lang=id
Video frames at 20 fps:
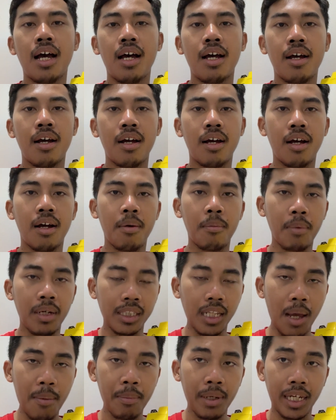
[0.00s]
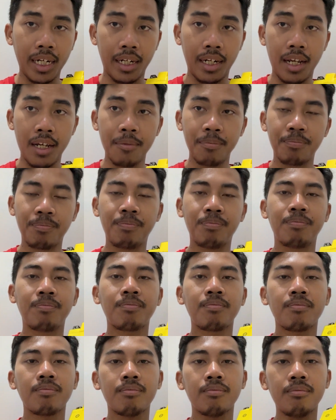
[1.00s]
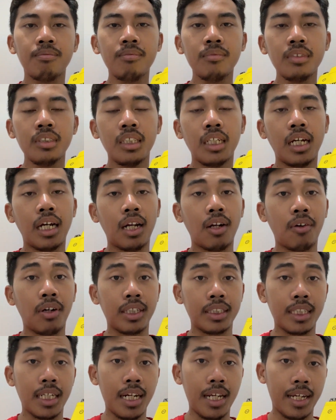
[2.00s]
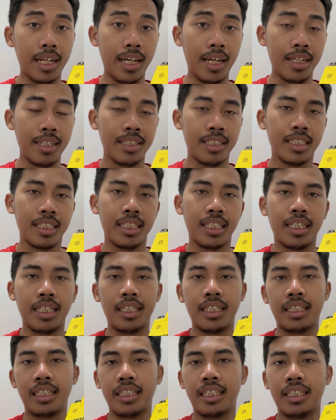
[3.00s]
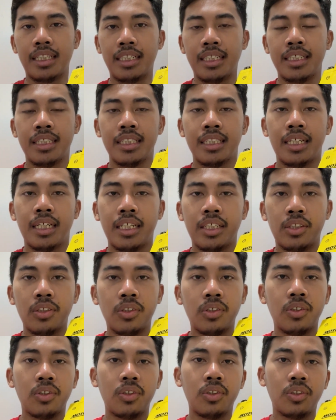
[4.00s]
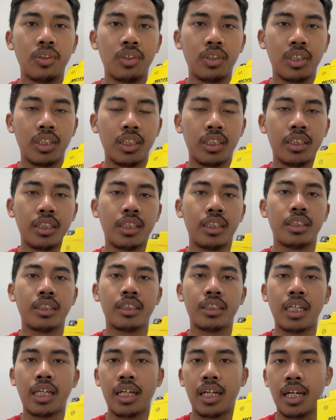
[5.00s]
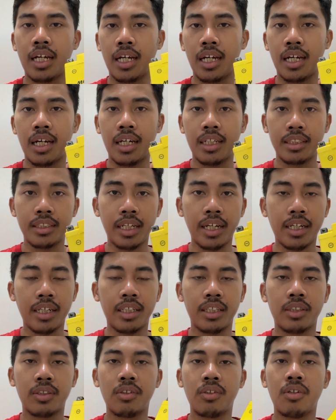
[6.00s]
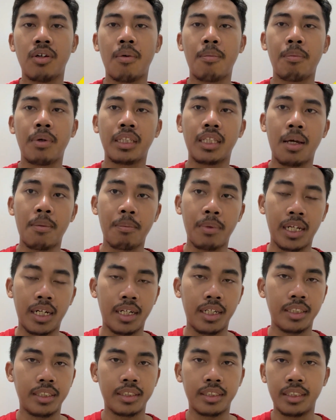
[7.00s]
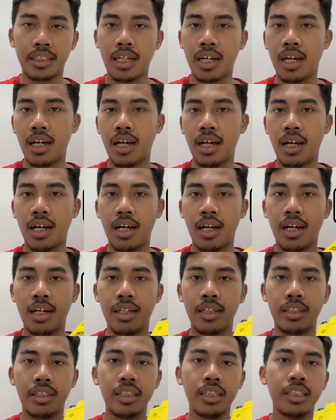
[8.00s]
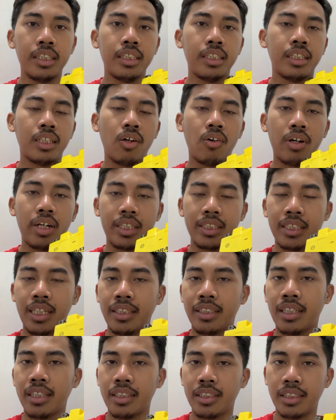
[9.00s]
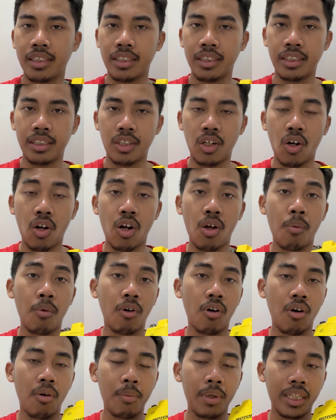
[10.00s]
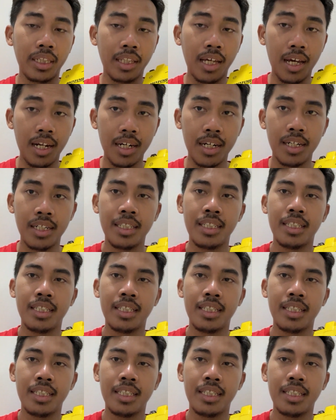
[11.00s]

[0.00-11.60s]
4 ampere ya, kalau nggak salah ya. Uh, itu saya cek itu 4 ampere jika ini koreksi aja di kolom komentar